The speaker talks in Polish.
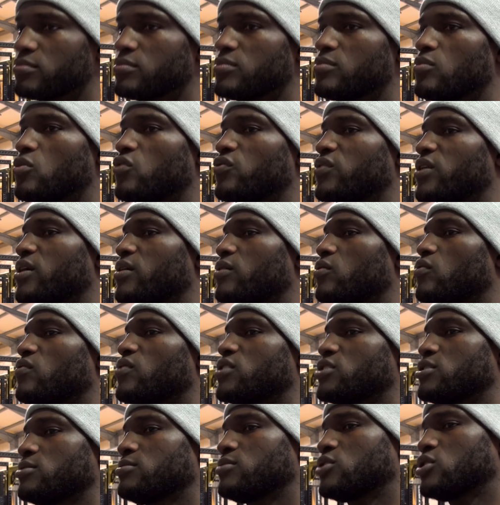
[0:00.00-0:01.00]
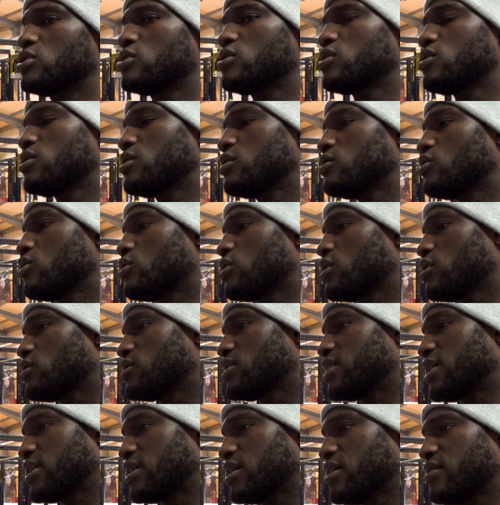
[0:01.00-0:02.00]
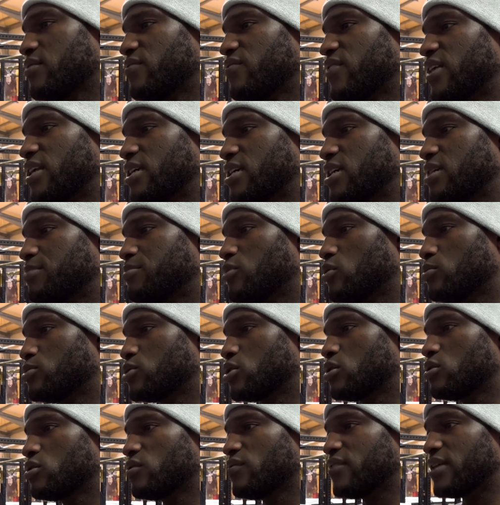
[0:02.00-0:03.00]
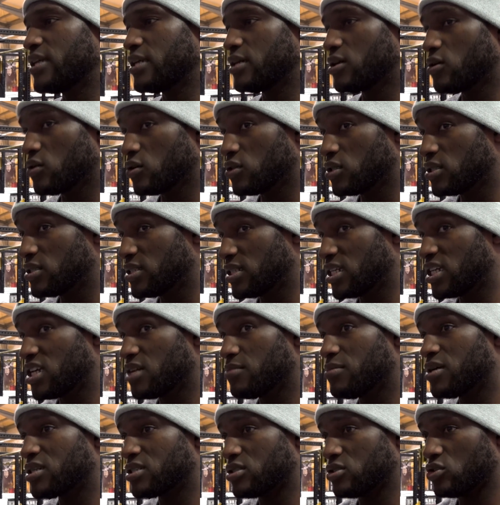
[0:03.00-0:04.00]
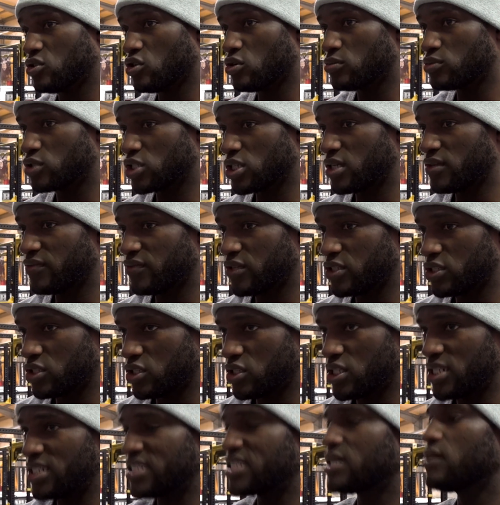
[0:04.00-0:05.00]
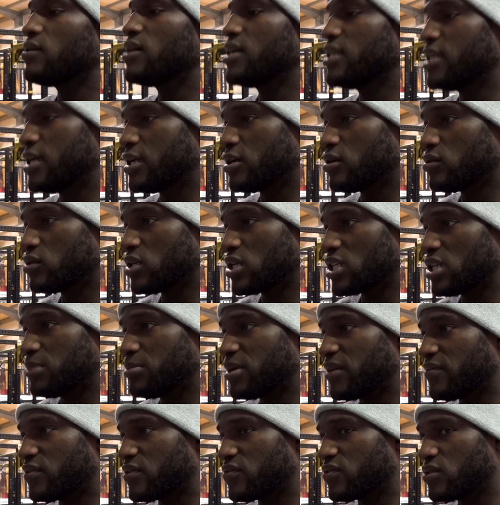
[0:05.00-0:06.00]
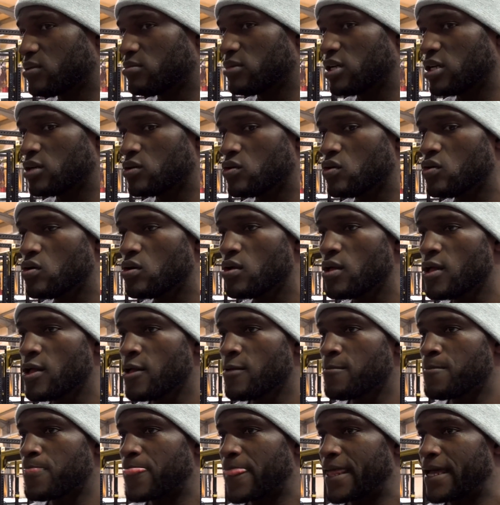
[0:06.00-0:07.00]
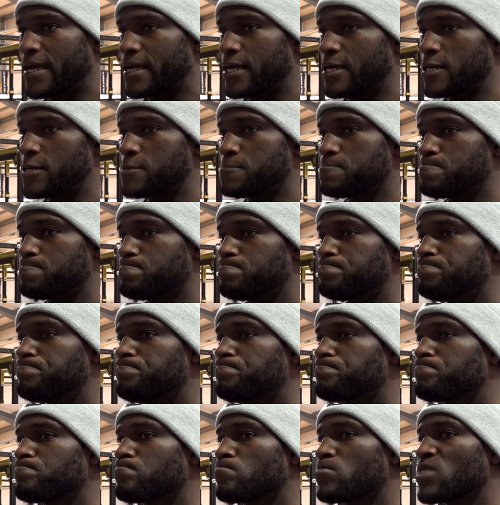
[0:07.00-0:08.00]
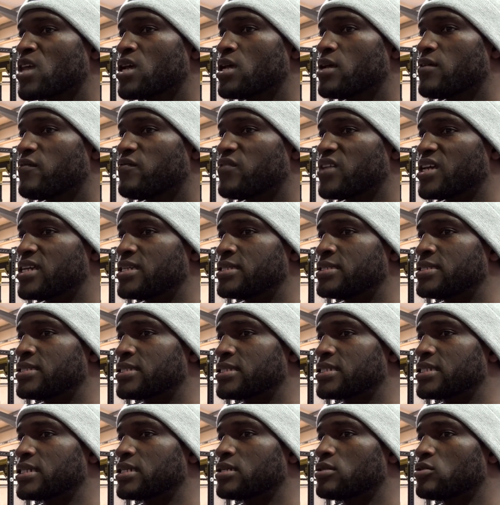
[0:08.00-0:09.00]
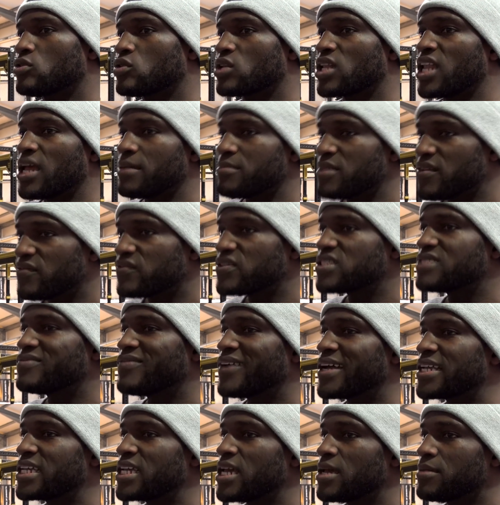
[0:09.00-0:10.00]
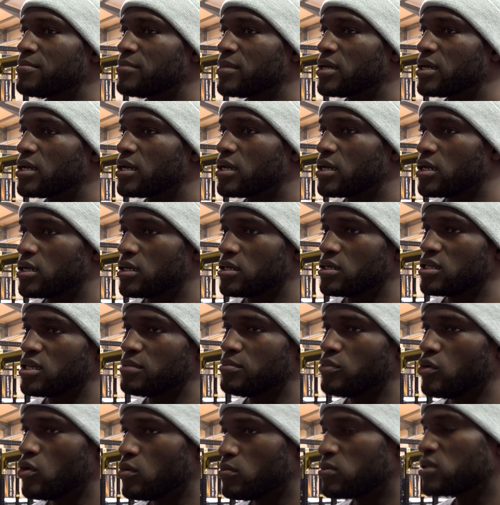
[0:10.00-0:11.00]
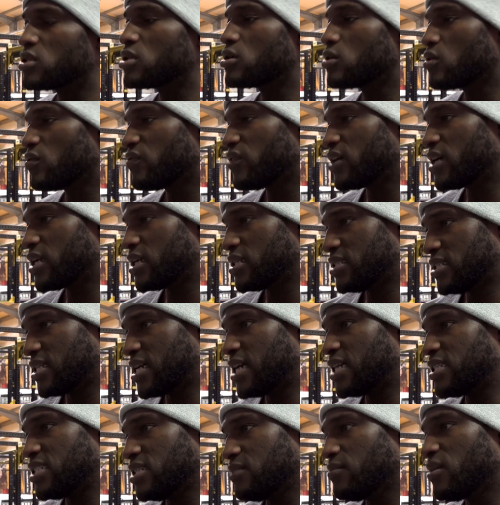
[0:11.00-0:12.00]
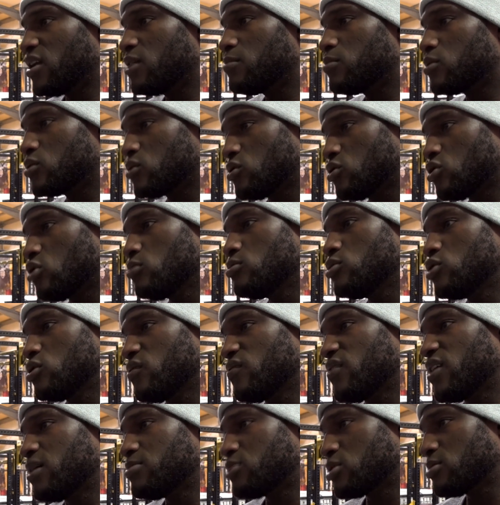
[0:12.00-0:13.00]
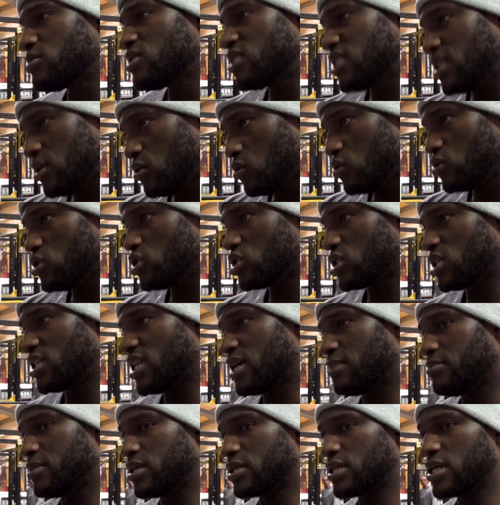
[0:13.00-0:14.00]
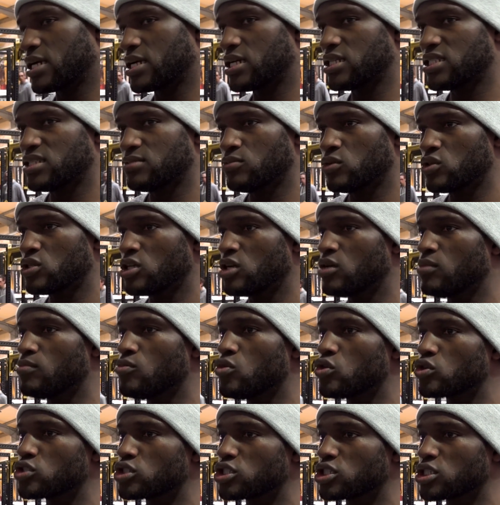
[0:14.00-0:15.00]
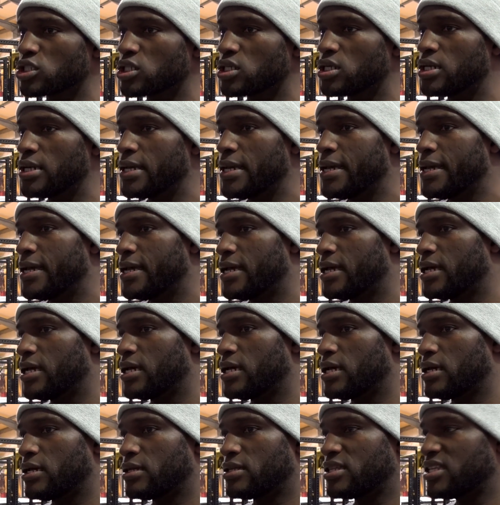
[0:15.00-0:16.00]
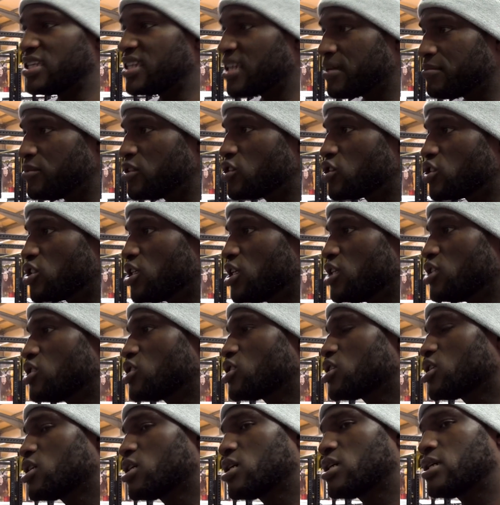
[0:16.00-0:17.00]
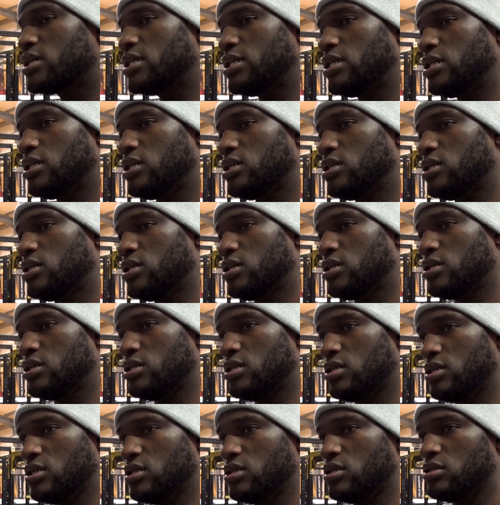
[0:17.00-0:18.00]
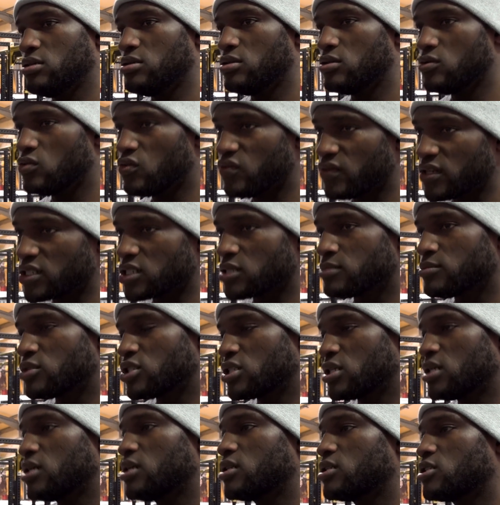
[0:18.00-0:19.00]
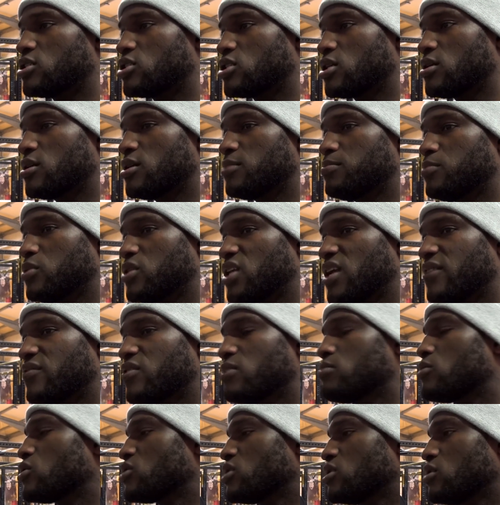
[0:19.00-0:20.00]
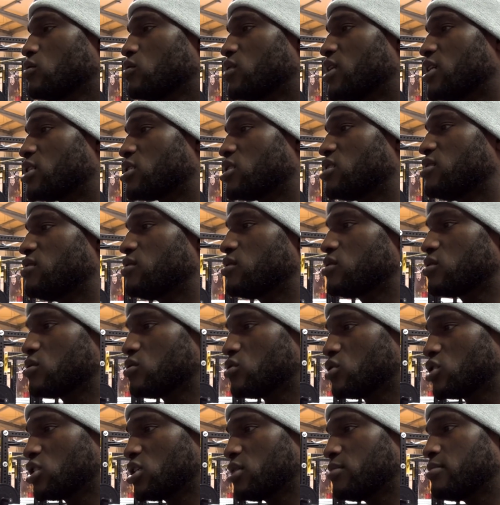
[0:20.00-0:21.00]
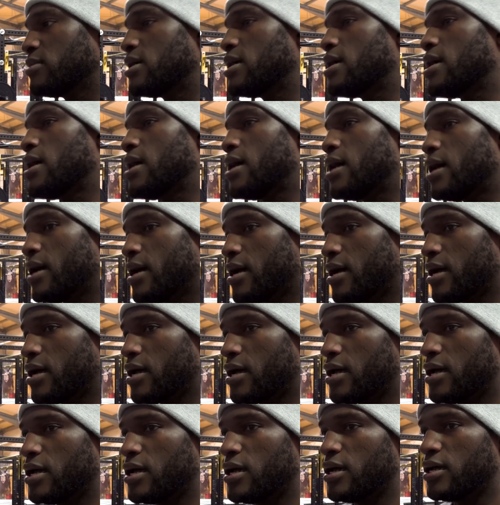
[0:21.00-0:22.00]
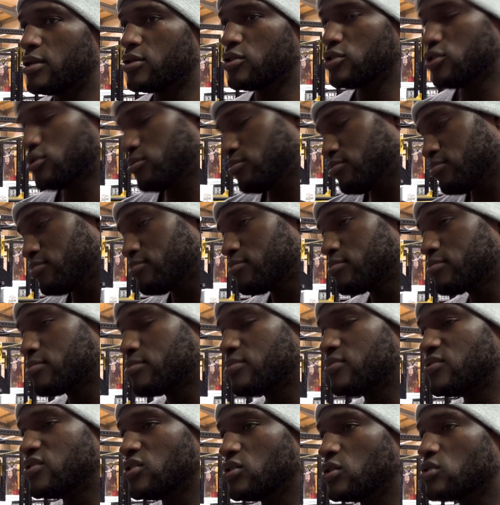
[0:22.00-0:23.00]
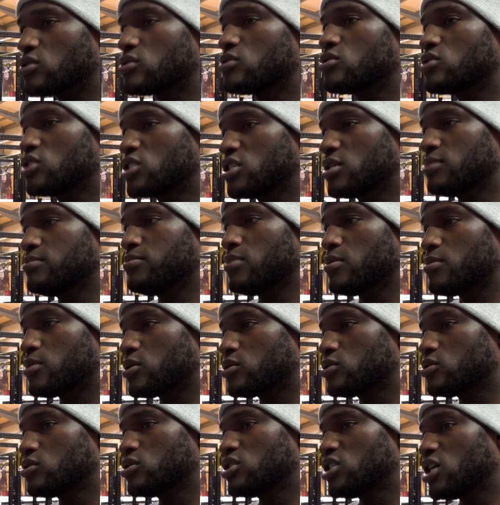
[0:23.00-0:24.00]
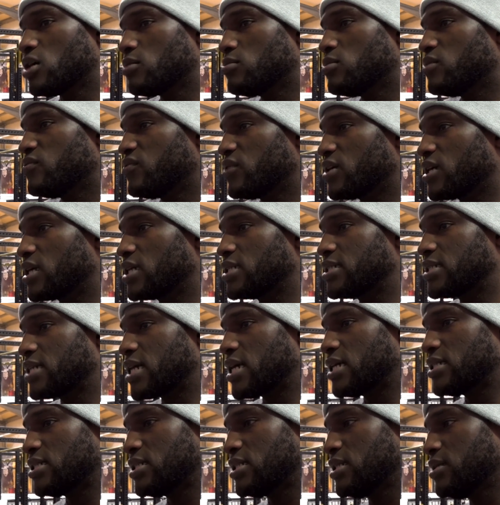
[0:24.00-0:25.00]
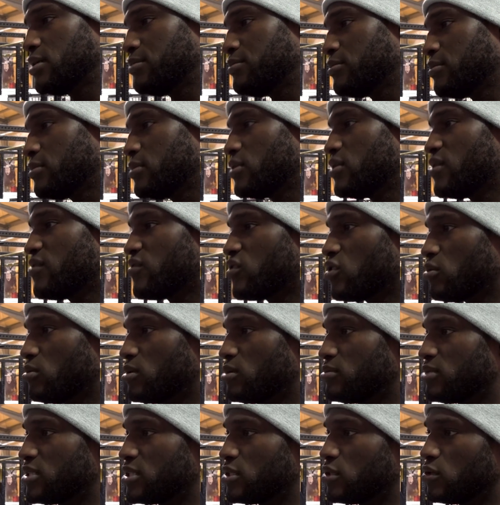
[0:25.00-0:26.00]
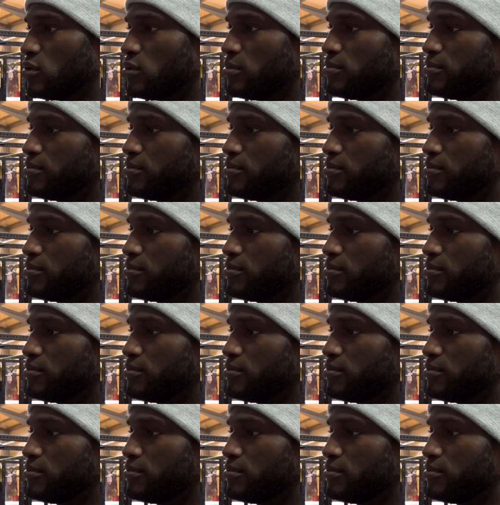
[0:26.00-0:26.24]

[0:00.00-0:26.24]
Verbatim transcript: mówię, uważam, że to, do tej ostatniej walki był przygotowany kondycyjnie bardzo dobrze i wiesz, tryskał energią tak naprawdę w tym ringu. Um, więc e, no, dla mnie wyzwaniem e, nie byłoby tylko wygrać z Kasim, ale po prostu zrobić to w lepszym stylu niż Adamek. Tak? Jestem od niego młodszy, e, dynamiczniejszy i, i, i, uważam, że, że potrafię mocniej uderzyć, w związku z czym e, w związku z czym po prostu chciałbym wygrać z Kasi w dobrym stylu.